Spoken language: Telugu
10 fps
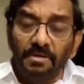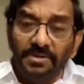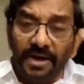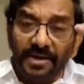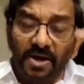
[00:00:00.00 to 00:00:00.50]

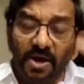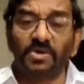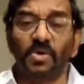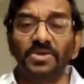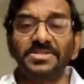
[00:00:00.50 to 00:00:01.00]
దాన్ని
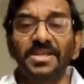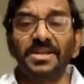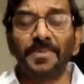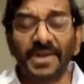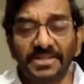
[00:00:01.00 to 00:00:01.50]
కంట్రోల్
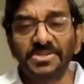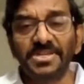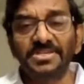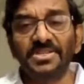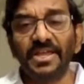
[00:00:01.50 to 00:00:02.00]
చేసేదానికి ప్రయత్నం
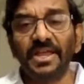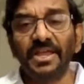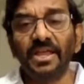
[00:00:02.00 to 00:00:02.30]
చేస్తే